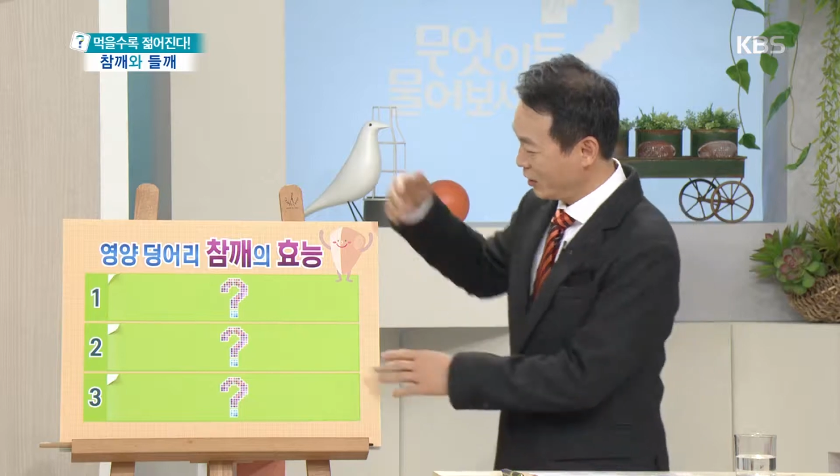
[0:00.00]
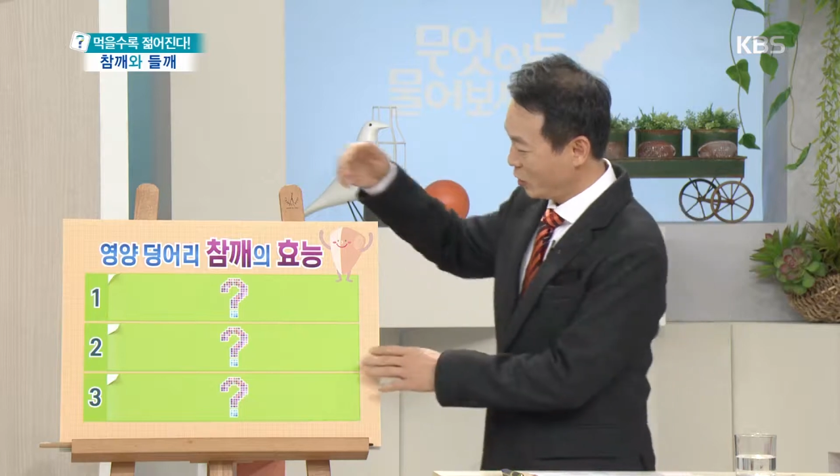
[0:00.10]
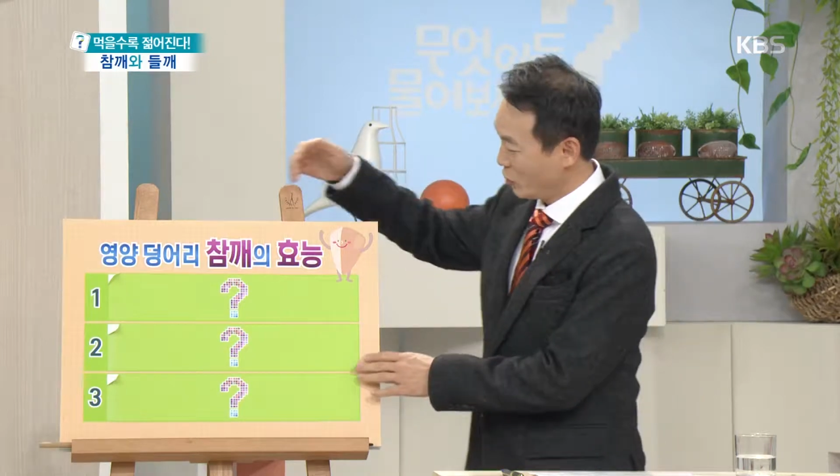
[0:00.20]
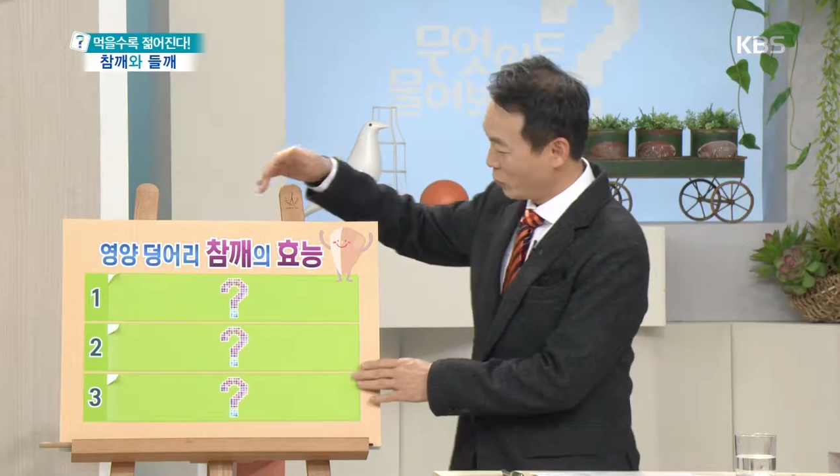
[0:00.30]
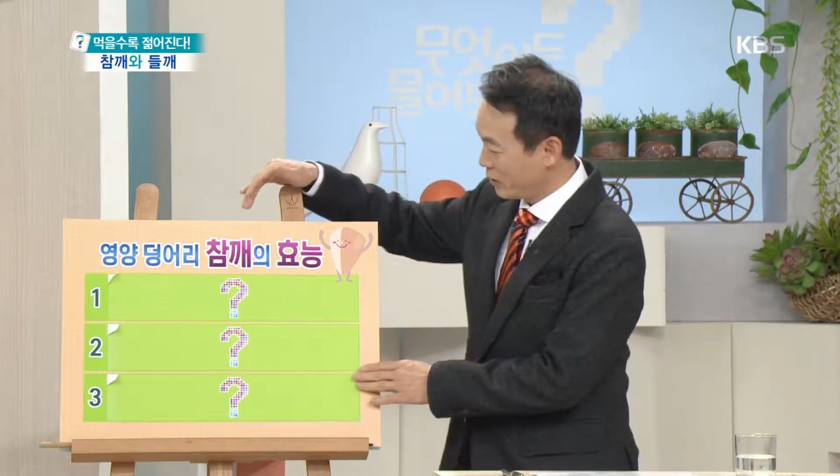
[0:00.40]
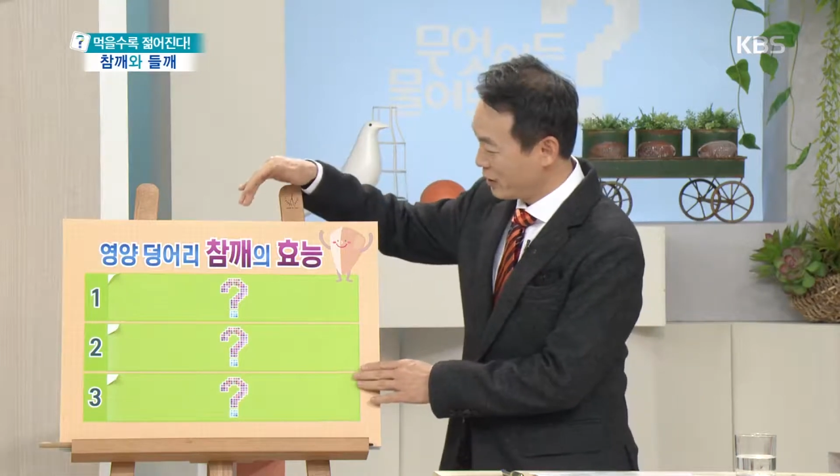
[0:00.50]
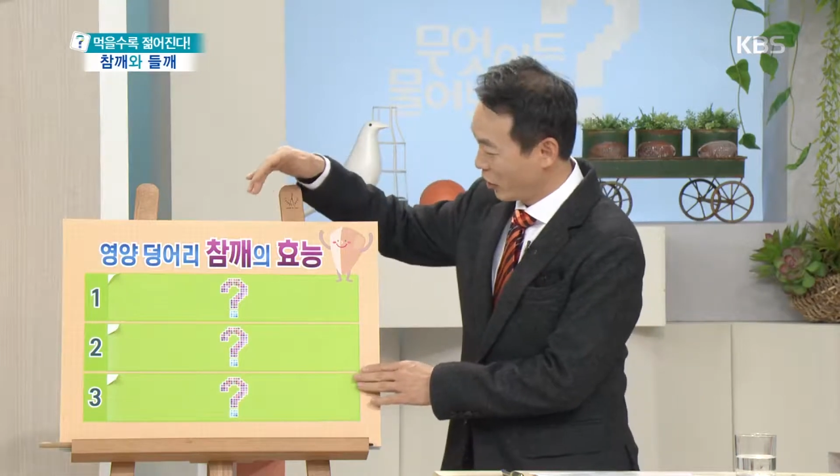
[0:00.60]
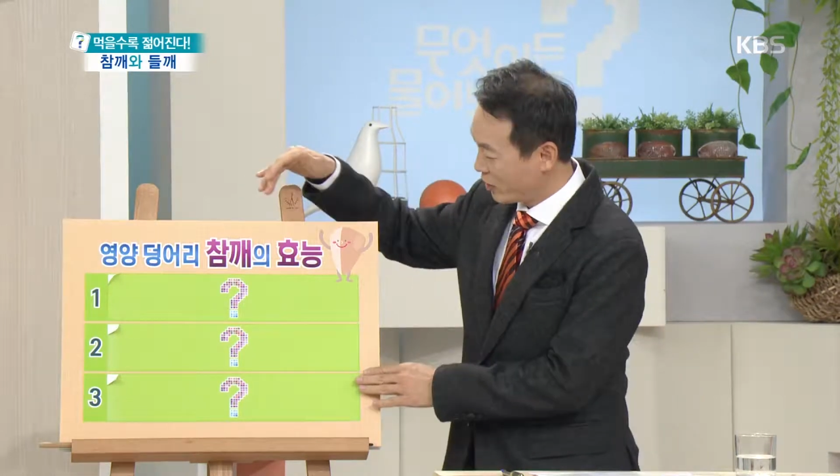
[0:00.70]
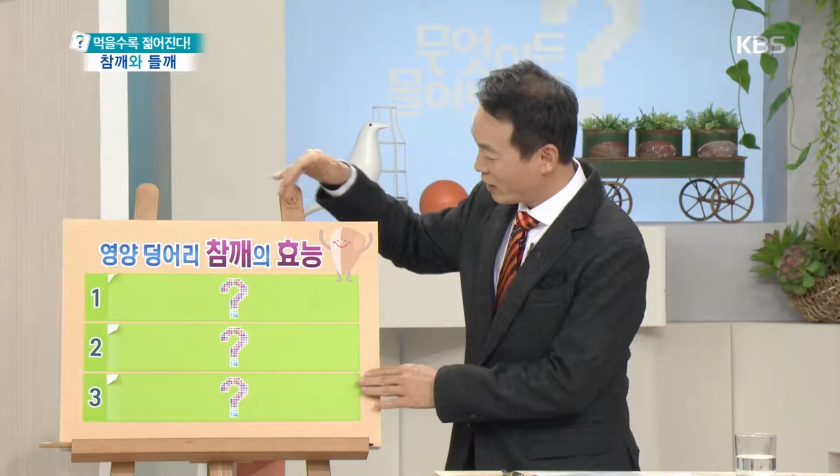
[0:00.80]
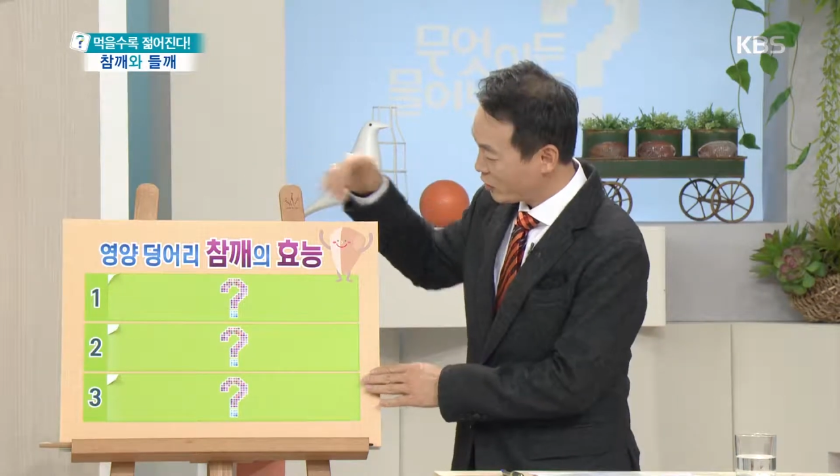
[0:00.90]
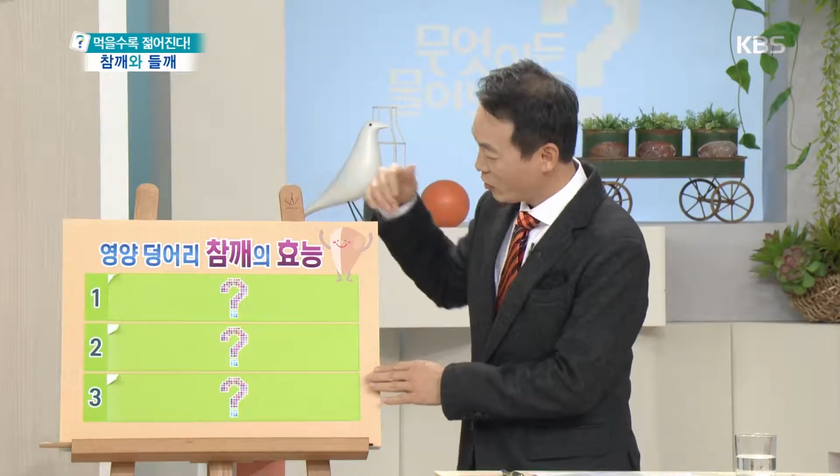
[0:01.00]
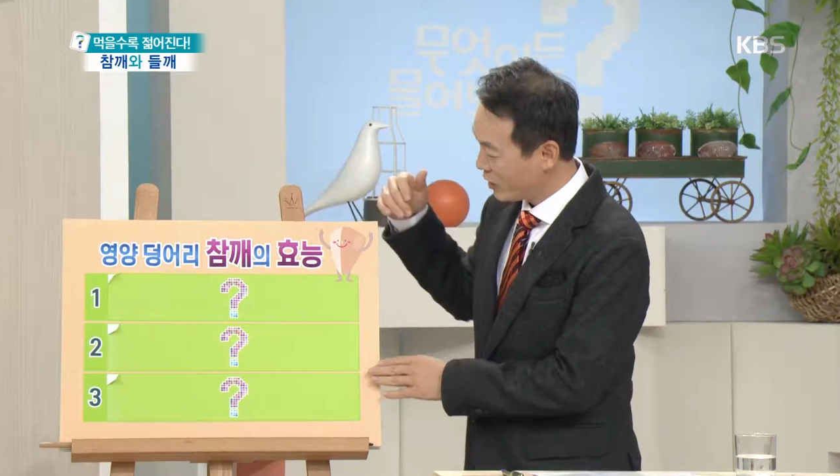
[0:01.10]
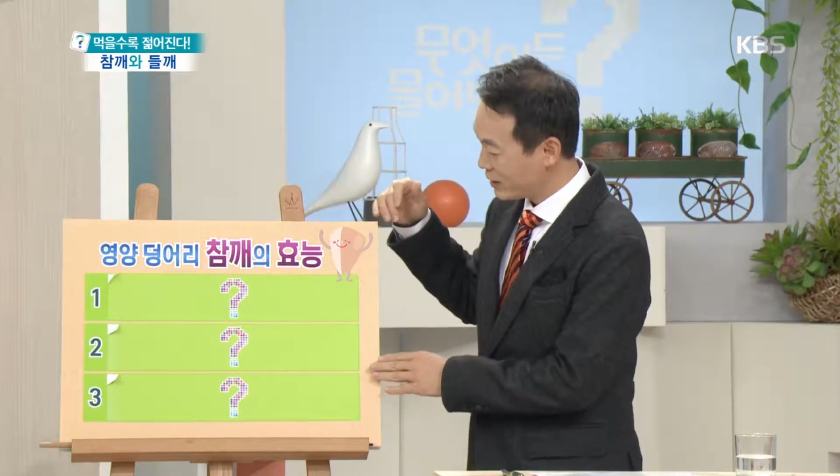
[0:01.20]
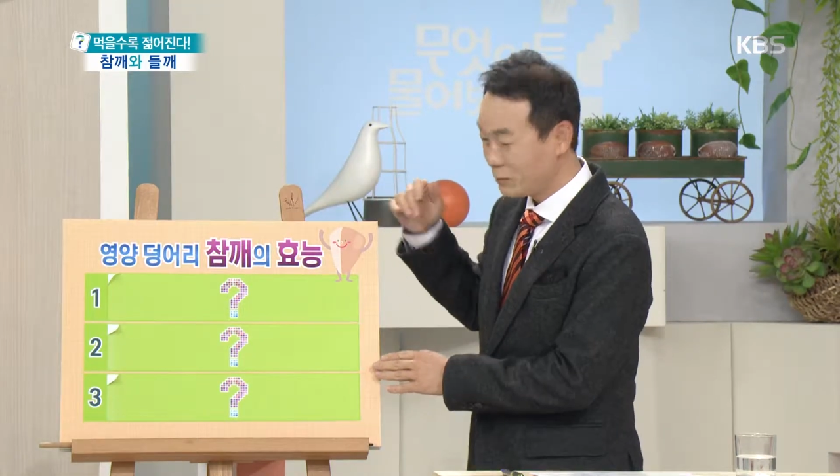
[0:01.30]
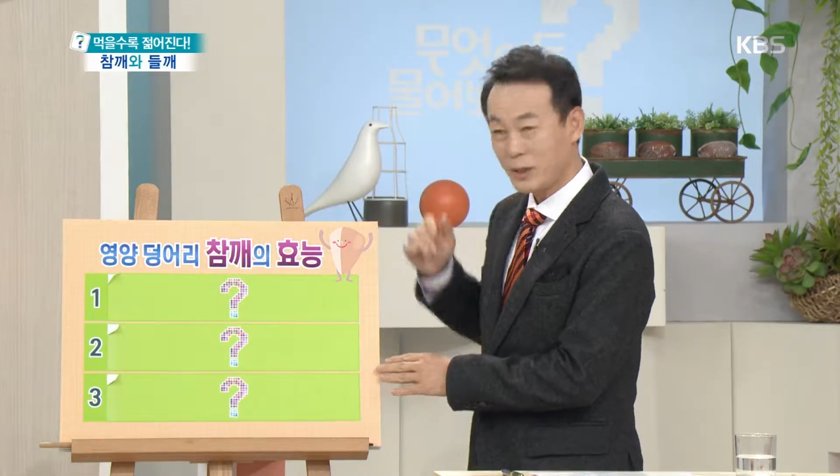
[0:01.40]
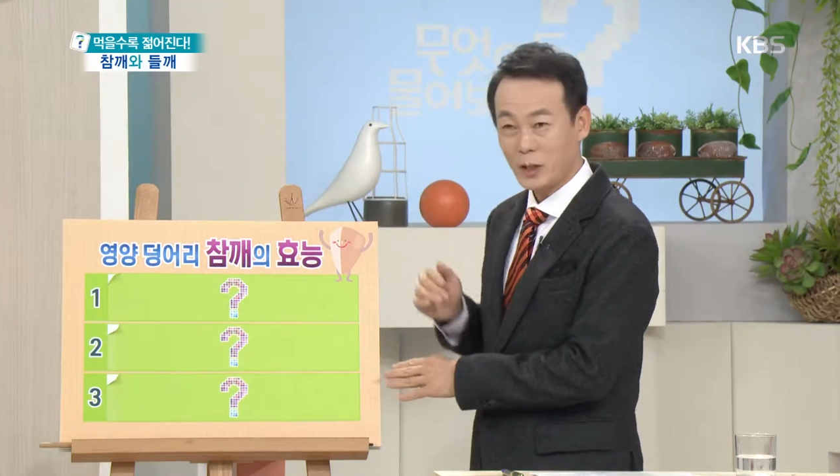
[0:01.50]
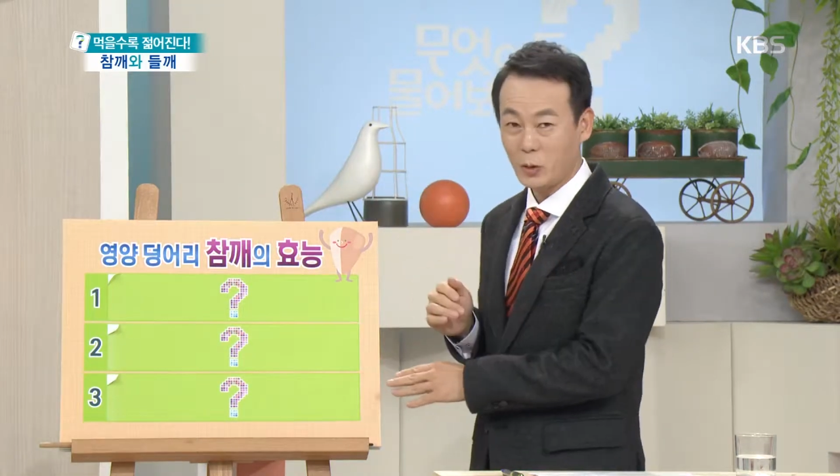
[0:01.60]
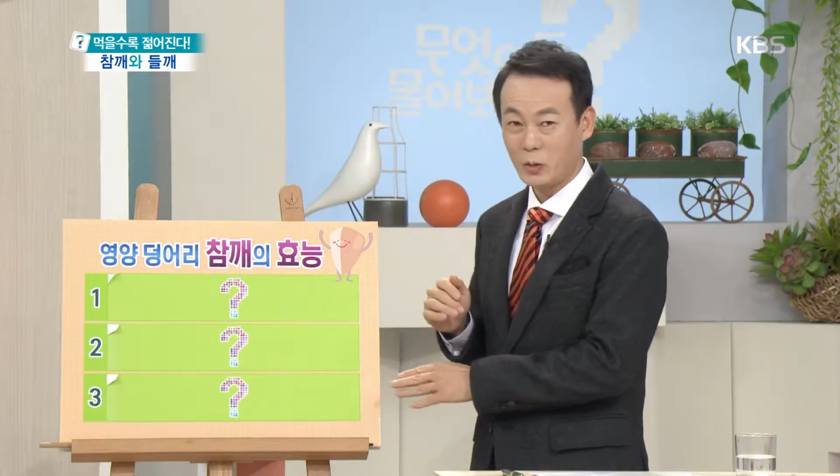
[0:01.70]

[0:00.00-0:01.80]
여기 보면 영양덩어리 참깨